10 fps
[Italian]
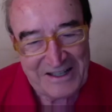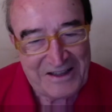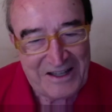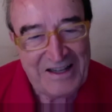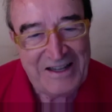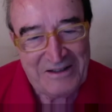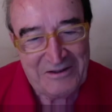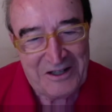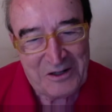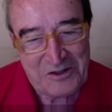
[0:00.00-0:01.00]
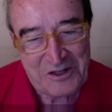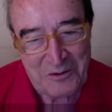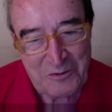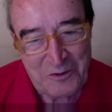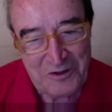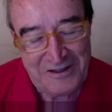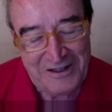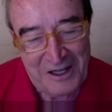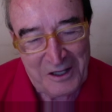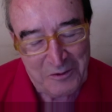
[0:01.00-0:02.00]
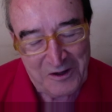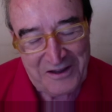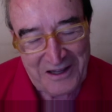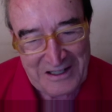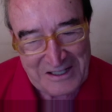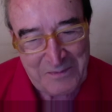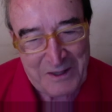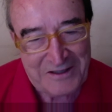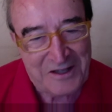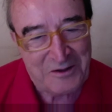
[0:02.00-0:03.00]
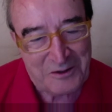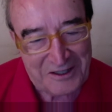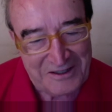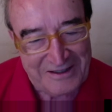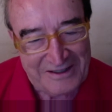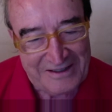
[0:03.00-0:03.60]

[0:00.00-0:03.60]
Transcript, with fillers: a te e un caro saluto ai tuoi telespettatori.